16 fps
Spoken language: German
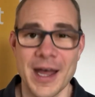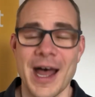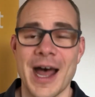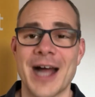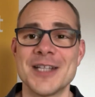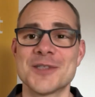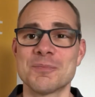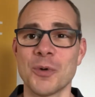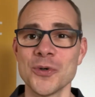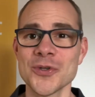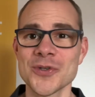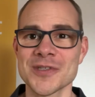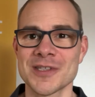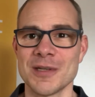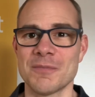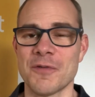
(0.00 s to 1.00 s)
Als
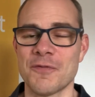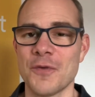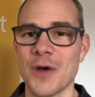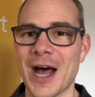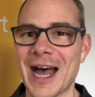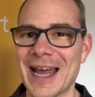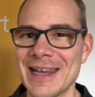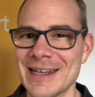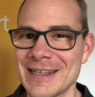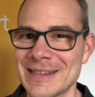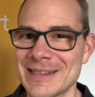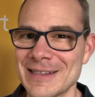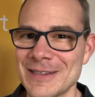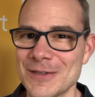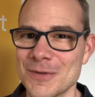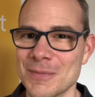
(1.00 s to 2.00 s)
Bonustipp für alle,
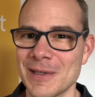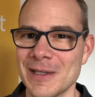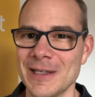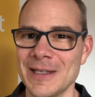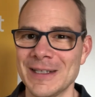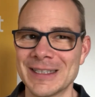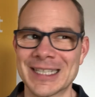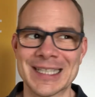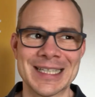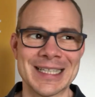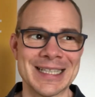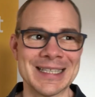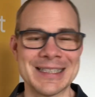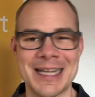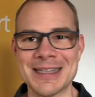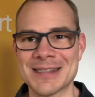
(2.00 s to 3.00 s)
die überlegen,
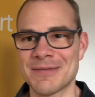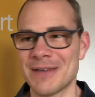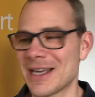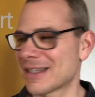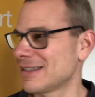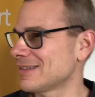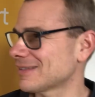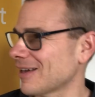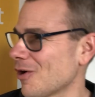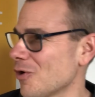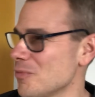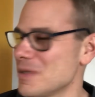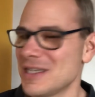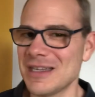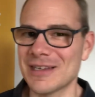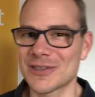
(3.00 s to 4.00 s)
ah, Netzwerken, ich traue
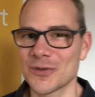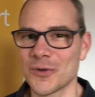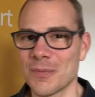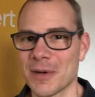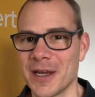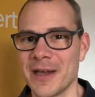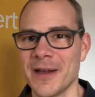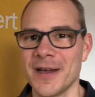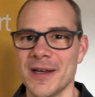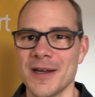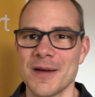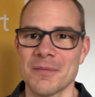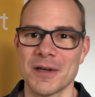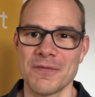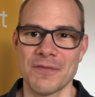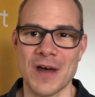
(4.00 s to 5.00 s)
mich nicht so bei,
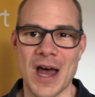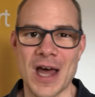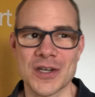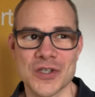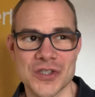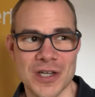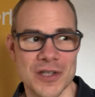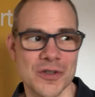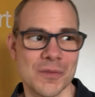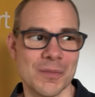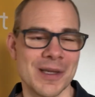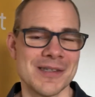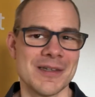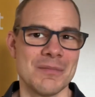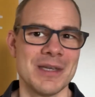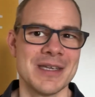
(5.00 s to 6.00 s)
bei Veranstaltungen, bei
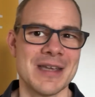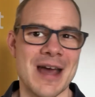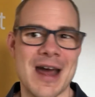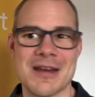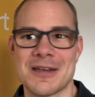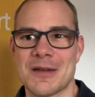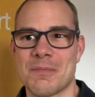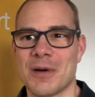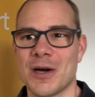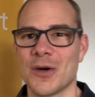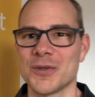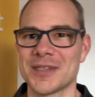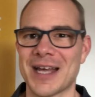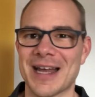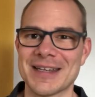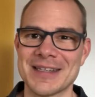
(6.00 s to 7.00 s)
Seminaren in der
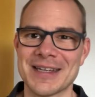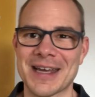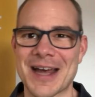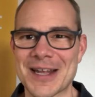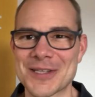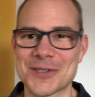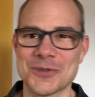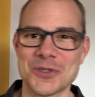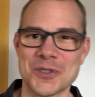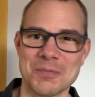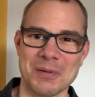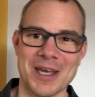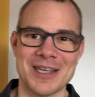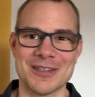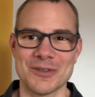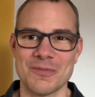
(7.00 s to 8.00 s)
Pause andere
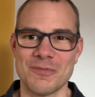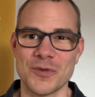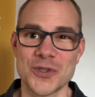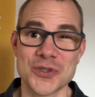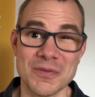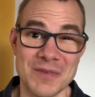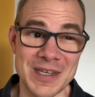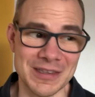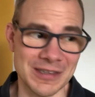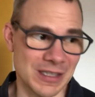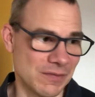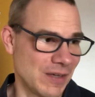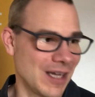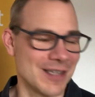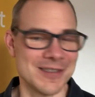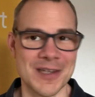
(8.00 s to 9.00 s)
anzusprechen, obwohl es schon wichtig
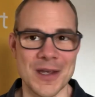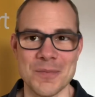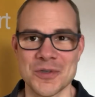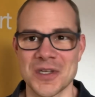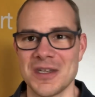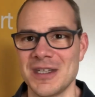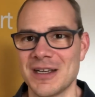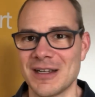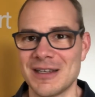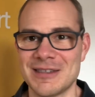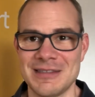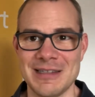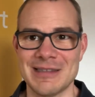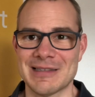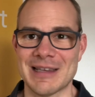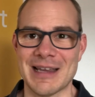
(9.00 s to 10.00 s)
wäre, als Selbstständiger, als
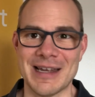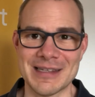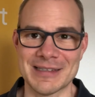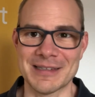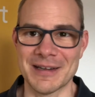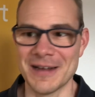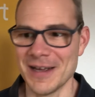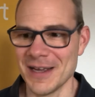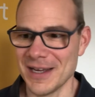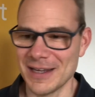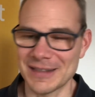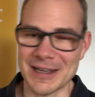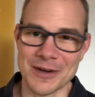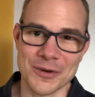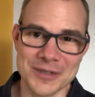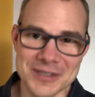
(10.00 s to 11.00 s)
Dienstleister
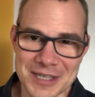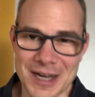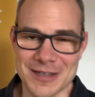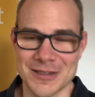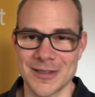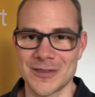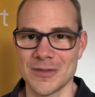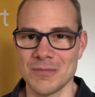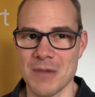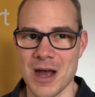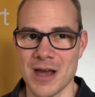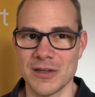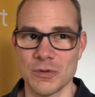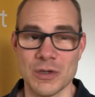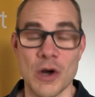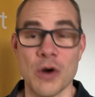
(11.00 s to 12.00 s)
da Kontakte zu
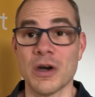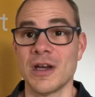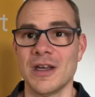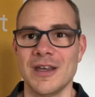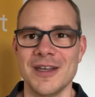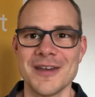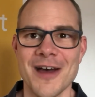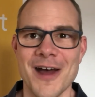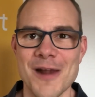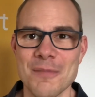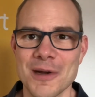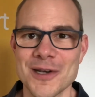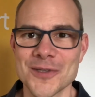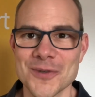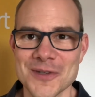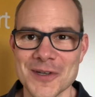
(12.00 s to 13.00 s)
machen oder auch innerhalb
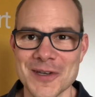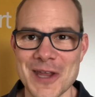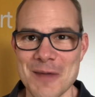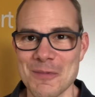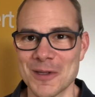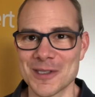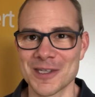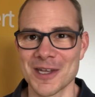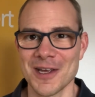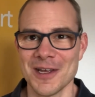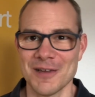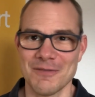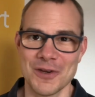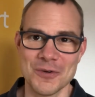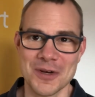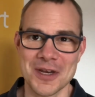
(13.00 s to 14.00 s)
eines Unternehmens,
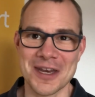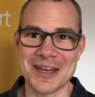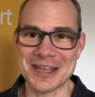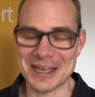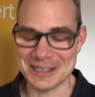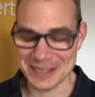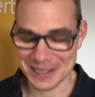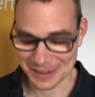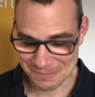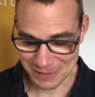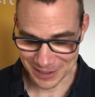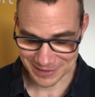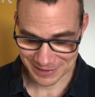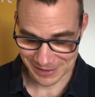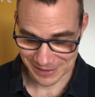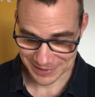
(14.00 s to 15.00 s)
wenn du an einer Karriere
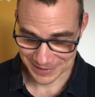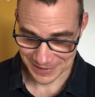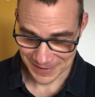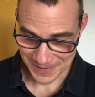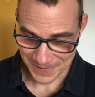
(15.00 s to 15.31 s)
bastelst.